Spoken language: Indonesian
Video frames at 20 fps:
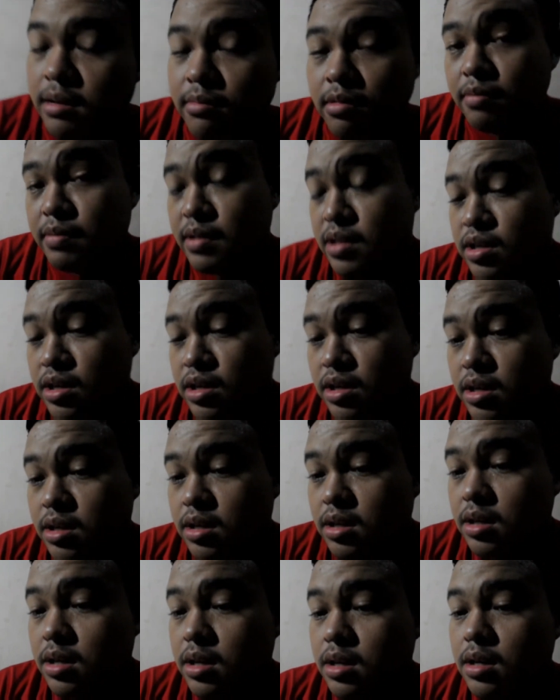nama
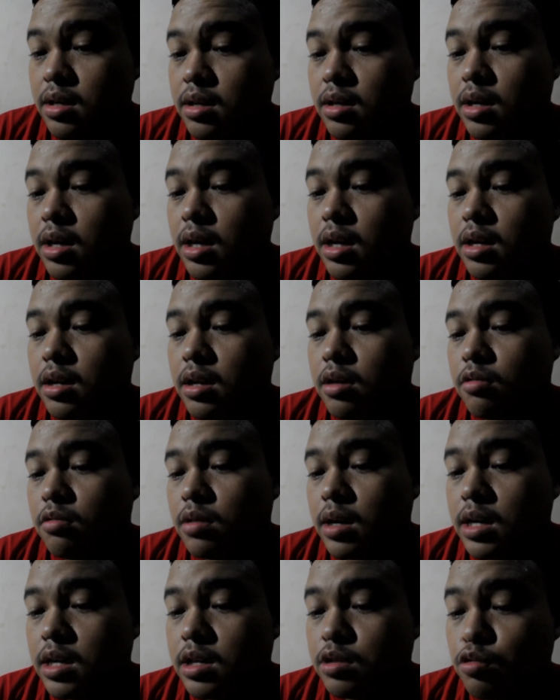panjangnya ada
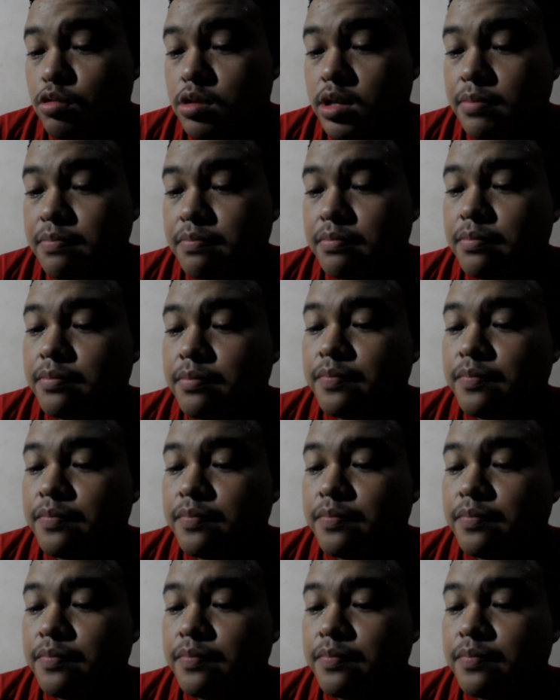walis usep